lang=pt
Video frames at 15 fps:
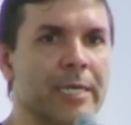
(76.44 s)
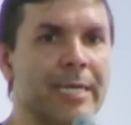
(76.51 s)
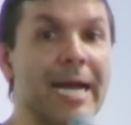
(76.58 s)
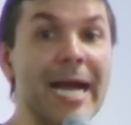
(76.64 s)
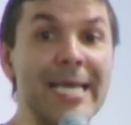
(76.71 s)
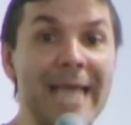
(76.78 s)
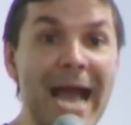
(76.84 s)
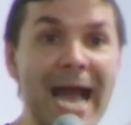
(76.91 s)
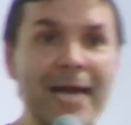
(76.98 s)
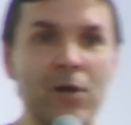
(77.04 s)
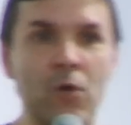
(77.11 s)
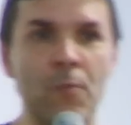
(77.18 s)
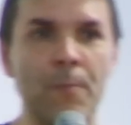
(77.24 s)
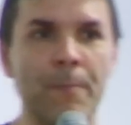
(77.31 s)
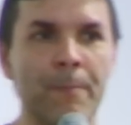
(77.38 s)

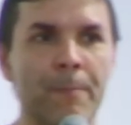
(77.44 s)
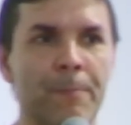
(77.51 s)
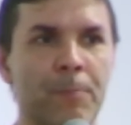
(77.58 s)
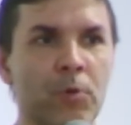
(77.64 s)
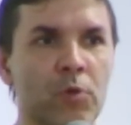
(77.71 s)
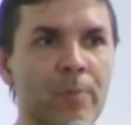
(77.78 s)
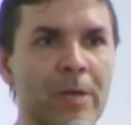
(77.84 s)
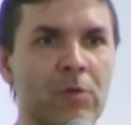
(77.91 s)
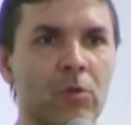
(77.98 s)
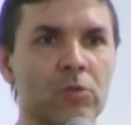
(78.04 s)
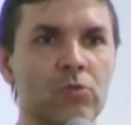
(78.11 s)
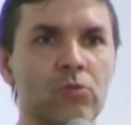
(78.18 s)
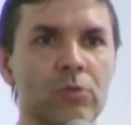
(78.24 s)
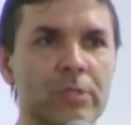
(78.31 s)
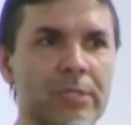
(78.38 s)
Ganharam por uma
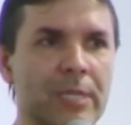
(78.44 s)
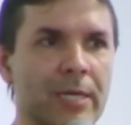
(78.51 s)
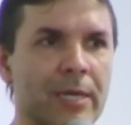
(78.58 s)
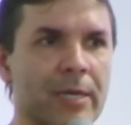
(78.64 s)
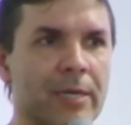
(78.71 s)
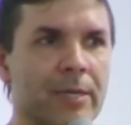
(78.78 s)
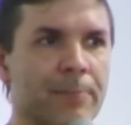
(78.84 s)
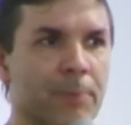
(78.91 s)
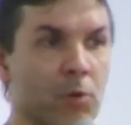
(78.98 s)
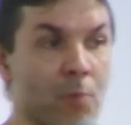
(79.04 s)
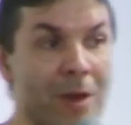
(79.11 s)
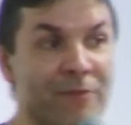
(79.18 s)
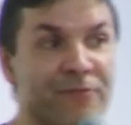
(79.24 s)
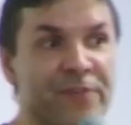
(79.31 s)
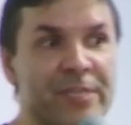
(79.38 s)
conduta, por
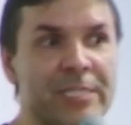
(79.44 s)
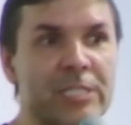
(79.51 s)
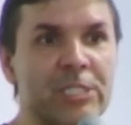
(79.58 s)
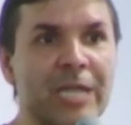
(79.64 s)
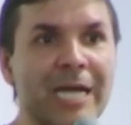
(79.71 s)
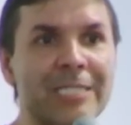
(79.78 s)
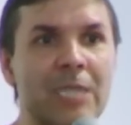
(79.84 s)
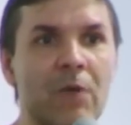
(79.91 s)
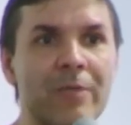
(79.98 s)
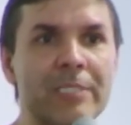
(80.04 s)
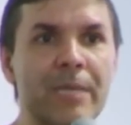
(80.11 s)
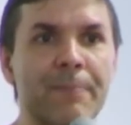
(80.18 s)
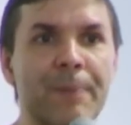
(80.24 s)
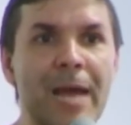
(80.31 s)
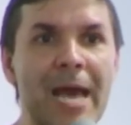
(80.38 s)
uma vida de casal
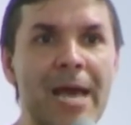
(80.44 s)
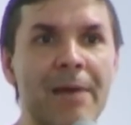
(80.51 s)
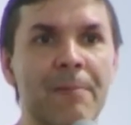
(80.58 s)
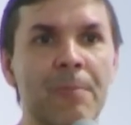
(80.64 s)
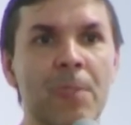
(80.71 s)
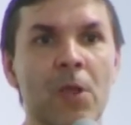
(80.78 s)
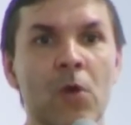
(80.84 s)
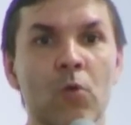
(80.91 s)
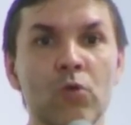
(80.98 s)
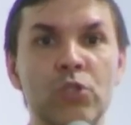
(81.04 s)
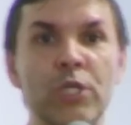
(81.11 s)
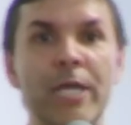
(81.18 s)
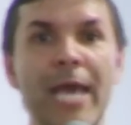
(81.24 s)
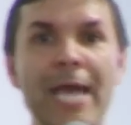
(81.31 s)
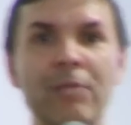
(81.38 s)
exemplar, o
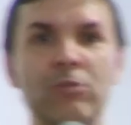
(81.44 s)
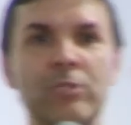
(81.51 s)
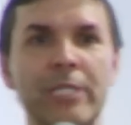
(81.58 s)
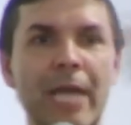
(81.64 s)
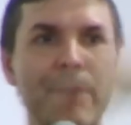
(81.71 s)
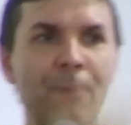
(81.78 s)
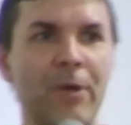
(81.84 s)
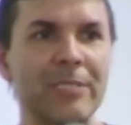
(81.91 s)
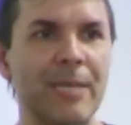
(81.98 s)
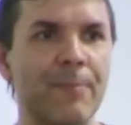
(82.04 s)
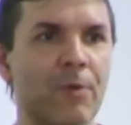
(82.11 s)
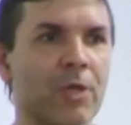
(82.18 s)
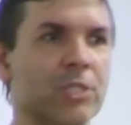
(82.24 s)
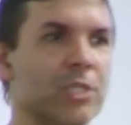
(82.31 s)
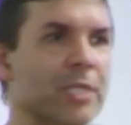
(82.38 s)
direito de, após a
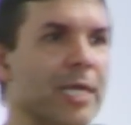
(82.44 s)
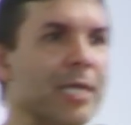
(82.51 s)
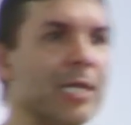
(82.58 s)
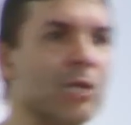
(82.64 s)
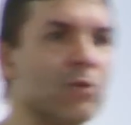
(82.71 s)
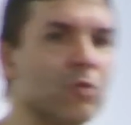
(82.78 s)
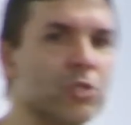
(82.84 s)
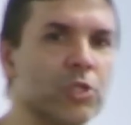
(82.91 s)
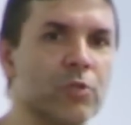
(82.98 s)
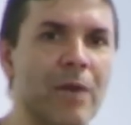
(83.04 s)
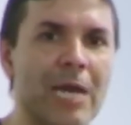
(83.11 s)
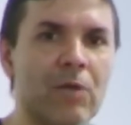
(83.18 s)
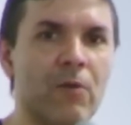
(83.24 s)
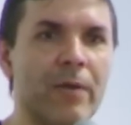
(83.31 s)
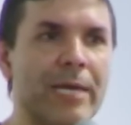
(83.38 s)
morte dele, ele
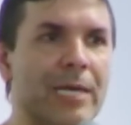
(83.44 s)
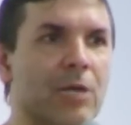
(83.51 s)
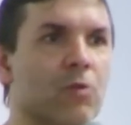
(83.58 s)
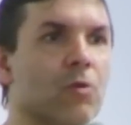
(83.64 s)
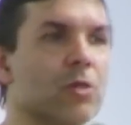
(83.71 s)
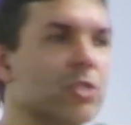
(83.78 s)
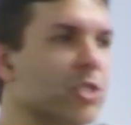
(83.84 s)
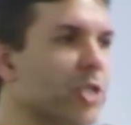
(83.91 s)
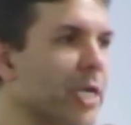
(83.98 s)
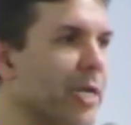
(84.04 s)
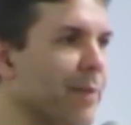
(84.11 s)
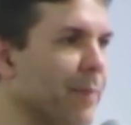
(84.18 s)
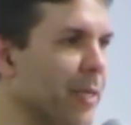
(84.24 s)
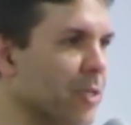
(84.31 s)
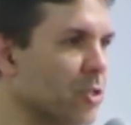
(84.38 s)
continuar com ela
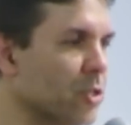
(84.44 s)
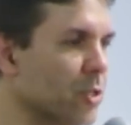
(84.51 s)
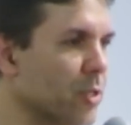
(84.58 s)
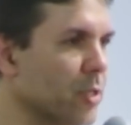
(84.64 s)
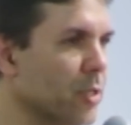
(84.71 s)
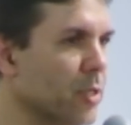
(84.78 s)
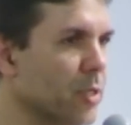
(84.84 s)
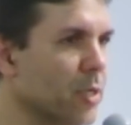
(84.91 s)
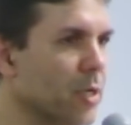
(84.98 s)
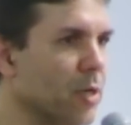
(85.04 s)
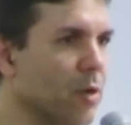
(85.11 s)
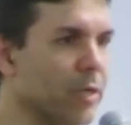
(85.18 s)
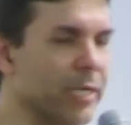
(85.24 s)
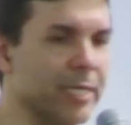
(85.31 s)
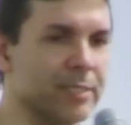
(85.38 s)
cotidianamente,
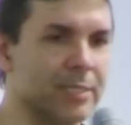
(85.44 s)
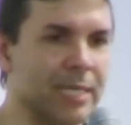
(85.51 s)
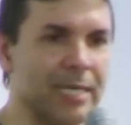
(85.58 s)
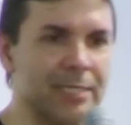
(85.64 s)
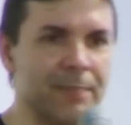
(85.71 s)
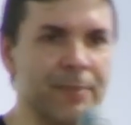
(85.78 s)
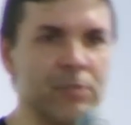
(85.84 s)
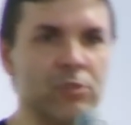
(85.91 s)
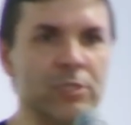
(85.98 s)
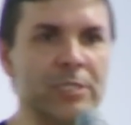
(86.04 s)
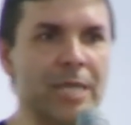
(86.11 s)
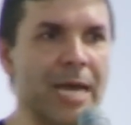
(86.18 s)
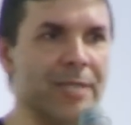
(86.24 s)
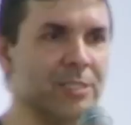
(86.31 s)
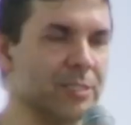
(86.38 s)
orientando a
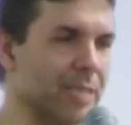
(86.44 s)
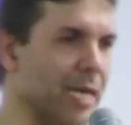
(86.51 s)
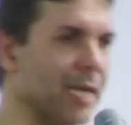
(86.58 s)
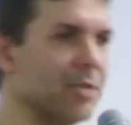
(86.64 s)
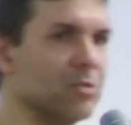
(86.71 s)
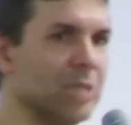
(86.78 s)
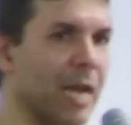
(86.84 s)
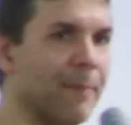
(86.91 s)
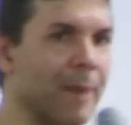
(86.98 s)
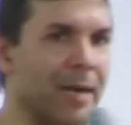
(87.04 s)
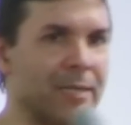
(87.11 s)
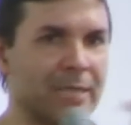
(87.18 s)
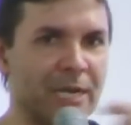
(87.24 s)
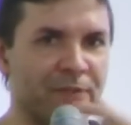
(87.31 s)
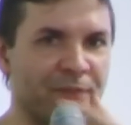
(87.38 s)
mediunidade dela e o
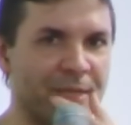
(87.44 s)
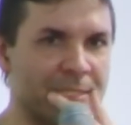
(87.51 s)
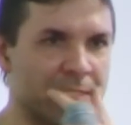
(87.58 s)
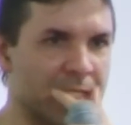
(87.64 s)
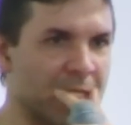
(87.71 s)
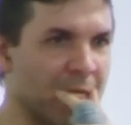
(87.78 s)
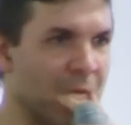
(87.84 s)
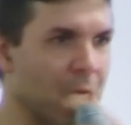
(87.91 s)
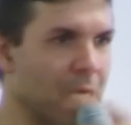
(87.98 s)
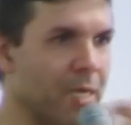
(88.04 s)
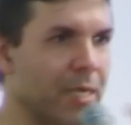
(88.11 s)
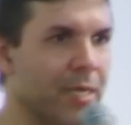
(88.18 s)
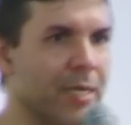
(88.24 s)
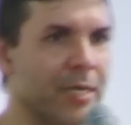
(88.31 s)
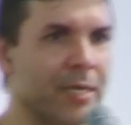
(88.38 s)
trabalho que ela fazia
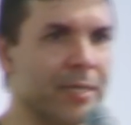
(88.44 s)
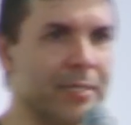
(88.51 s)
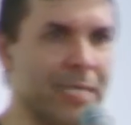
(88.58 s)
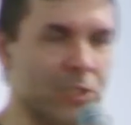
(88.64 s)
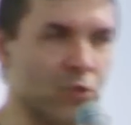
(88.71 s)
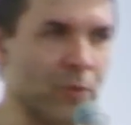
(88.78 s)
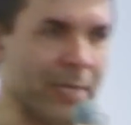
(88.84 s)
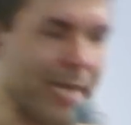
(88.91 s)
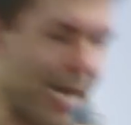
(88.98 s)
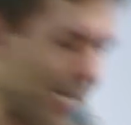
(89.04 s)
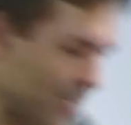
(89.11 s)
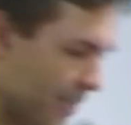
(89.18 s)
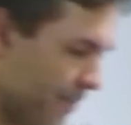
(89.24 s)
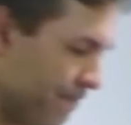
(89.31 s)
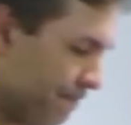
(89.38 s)
na sua
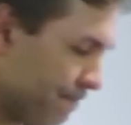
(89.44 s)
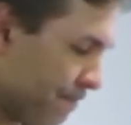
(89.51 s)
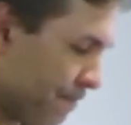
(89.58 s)
casa.